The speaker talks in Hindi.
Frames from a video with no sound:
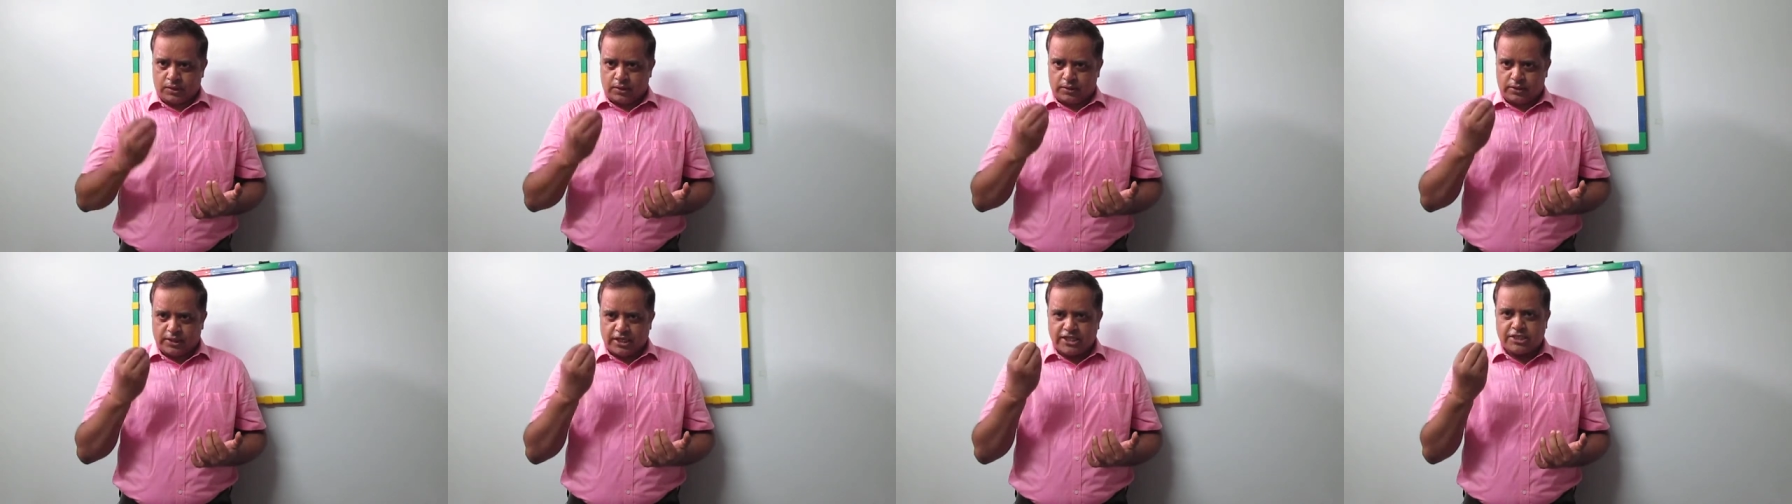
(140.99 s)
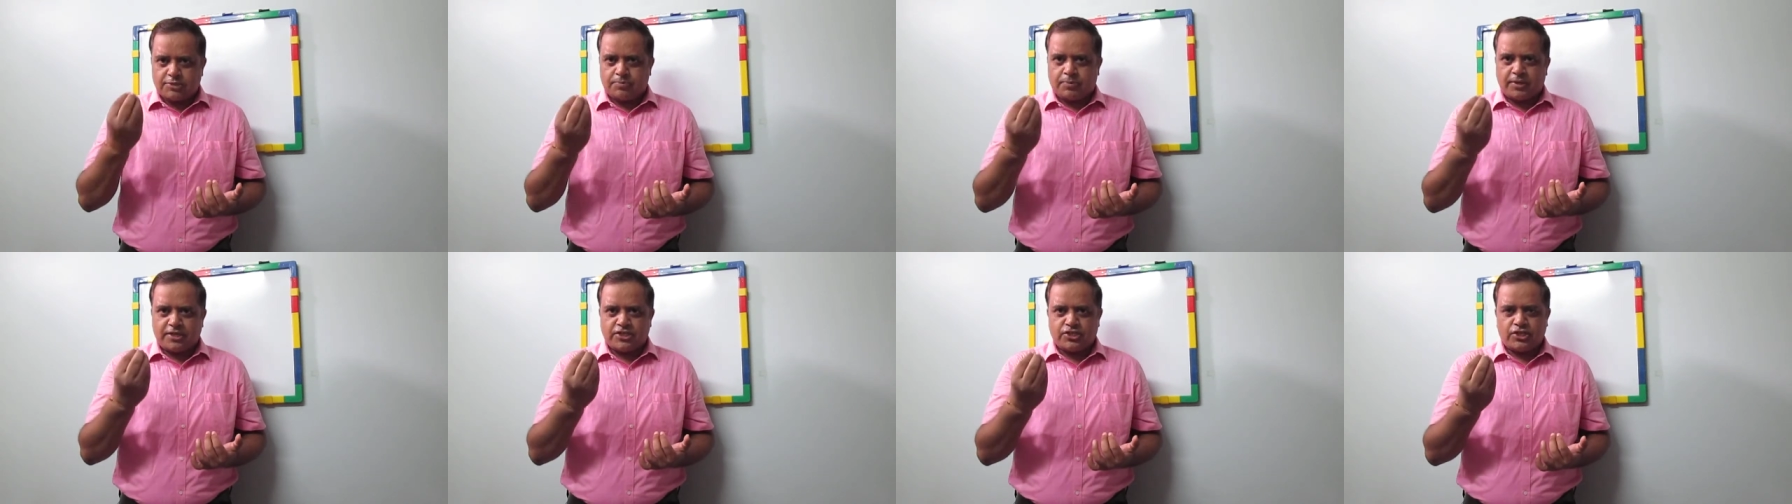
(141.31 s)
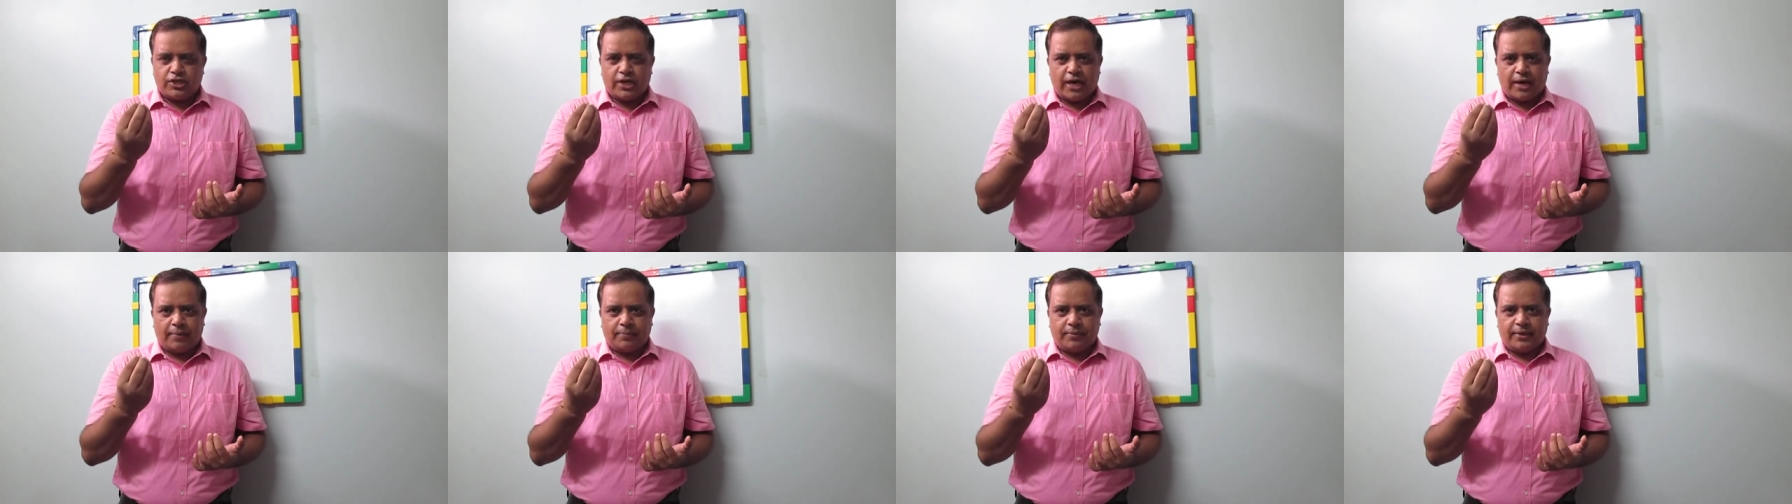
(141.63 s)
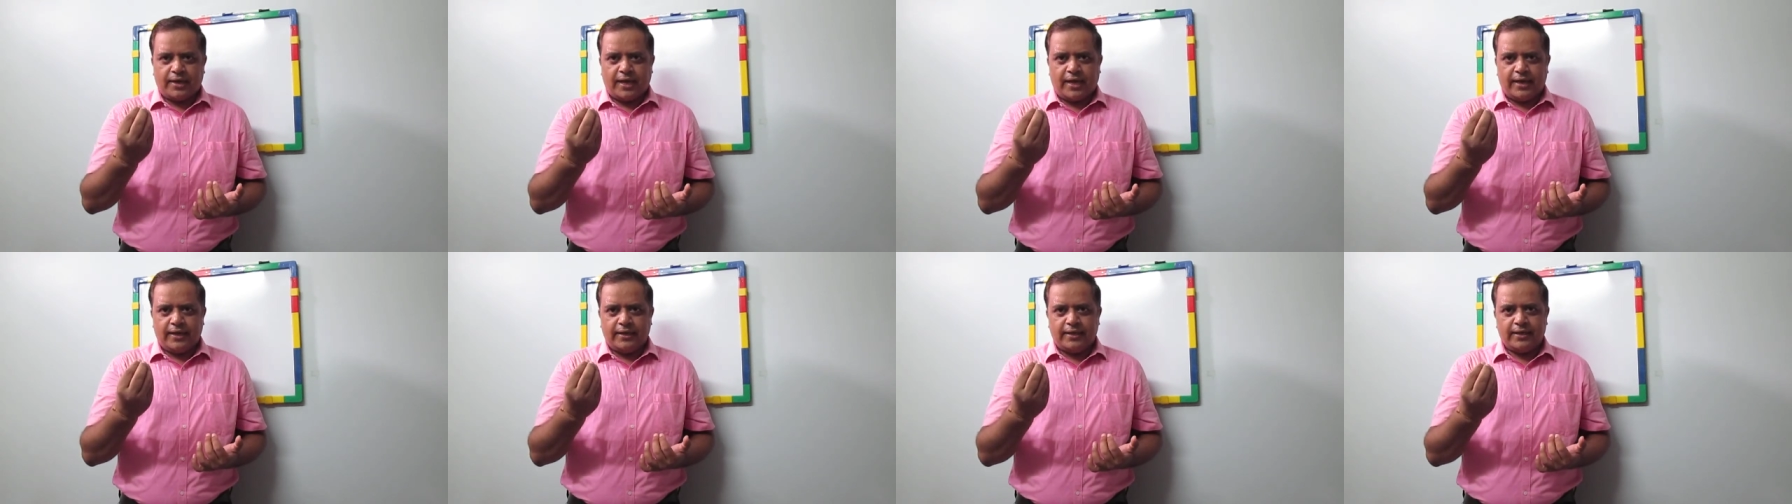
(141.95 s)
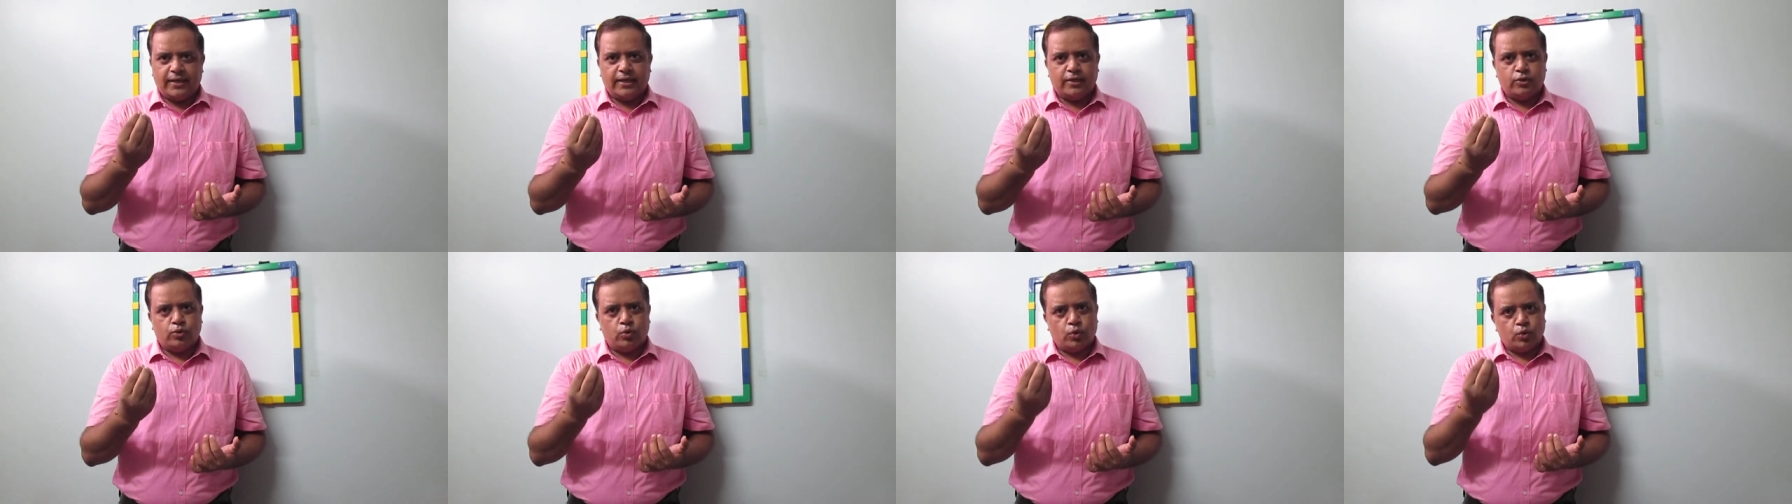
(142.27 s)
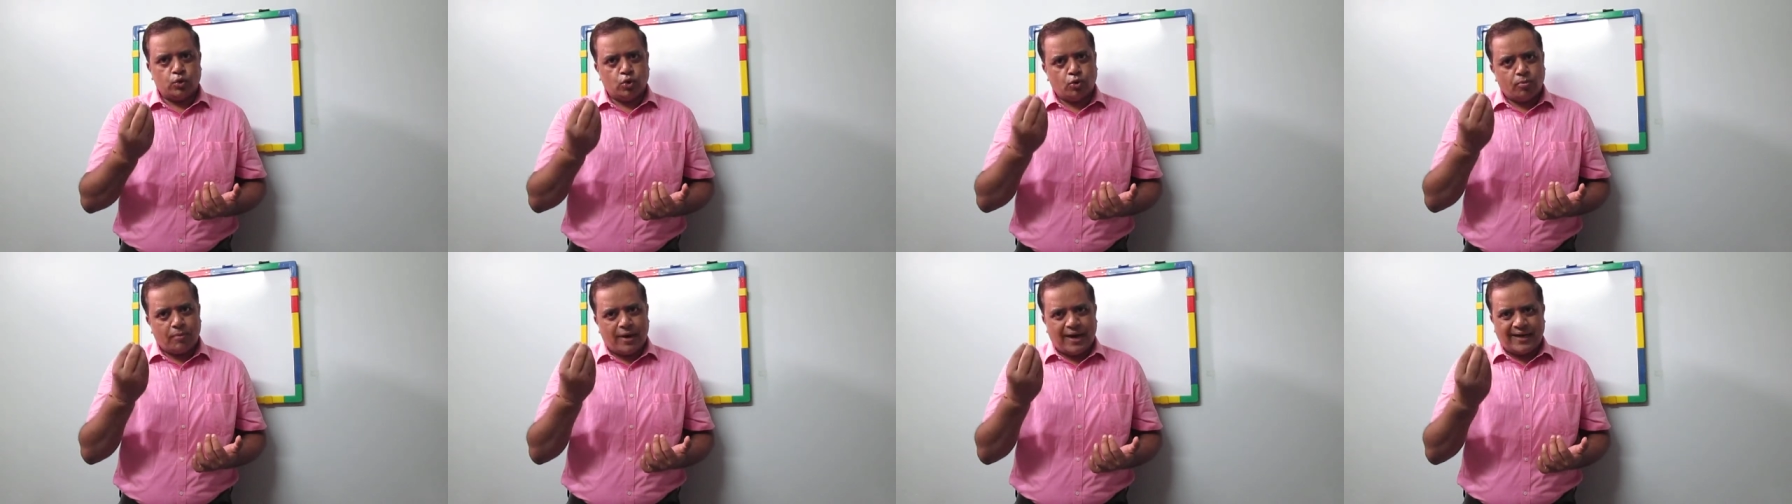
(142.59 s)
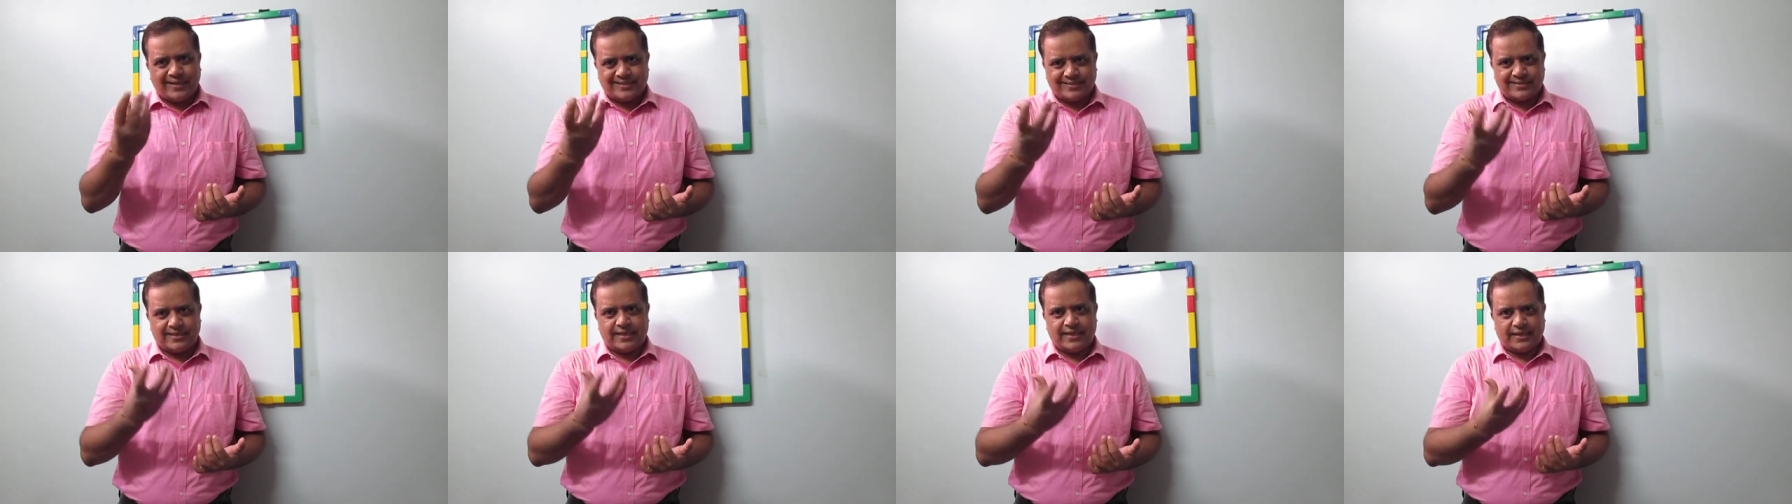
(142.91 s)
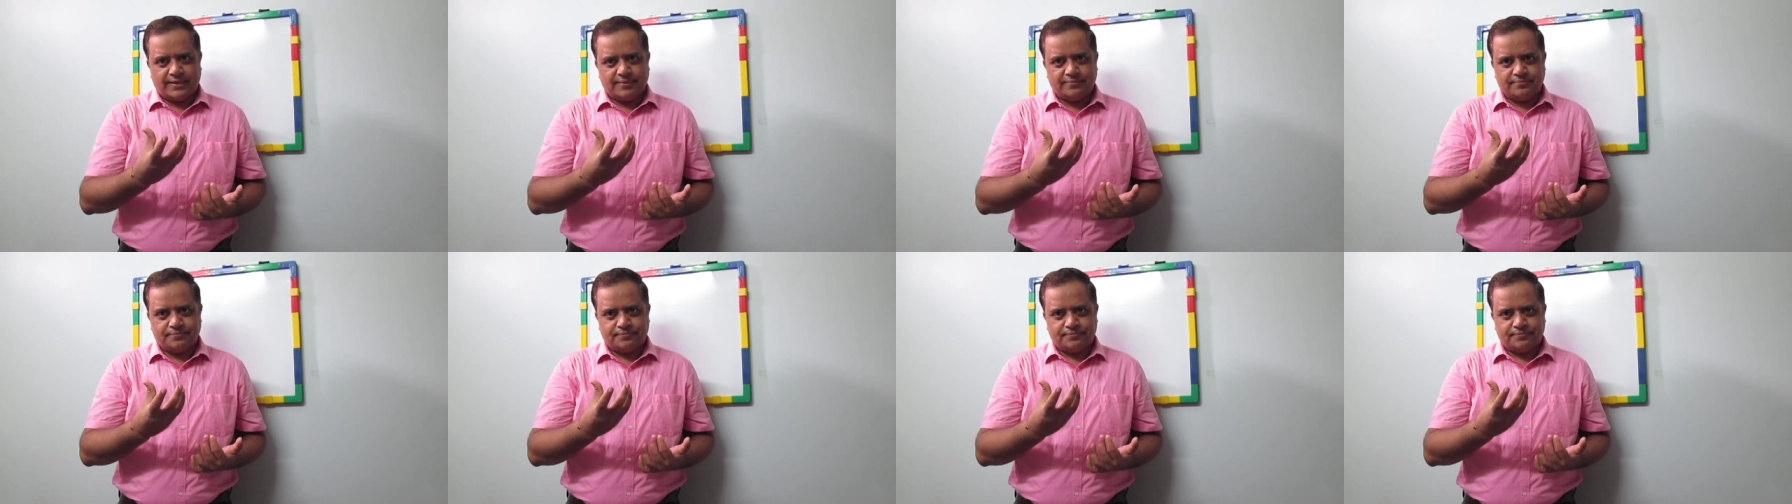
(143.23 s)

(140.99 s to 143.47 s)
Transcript: दस प्रश्न आपके आएंगे दो दो मार्क्स के